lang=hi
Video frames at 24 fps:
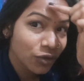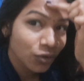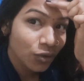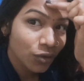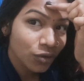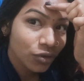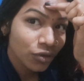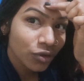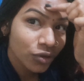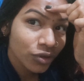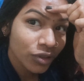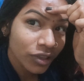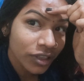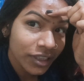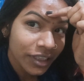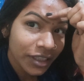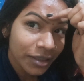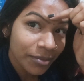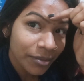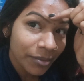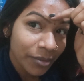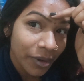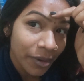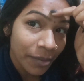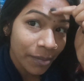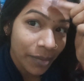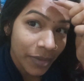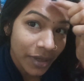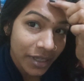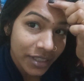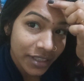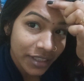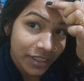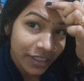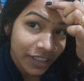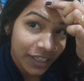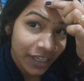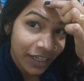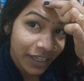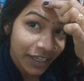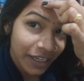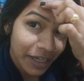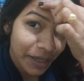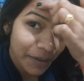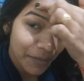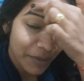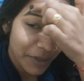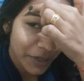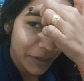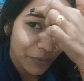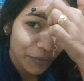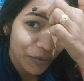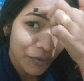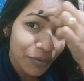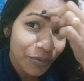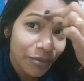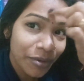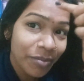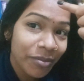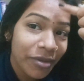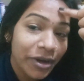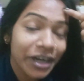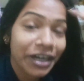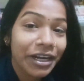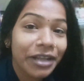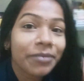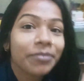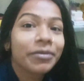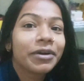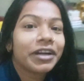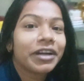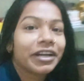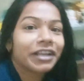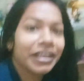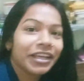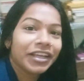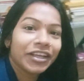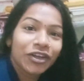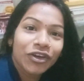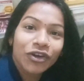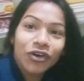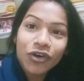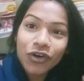दो दो तीन तीन पिम्पल्स निकल गए मेरे वो भी बड़े बड़े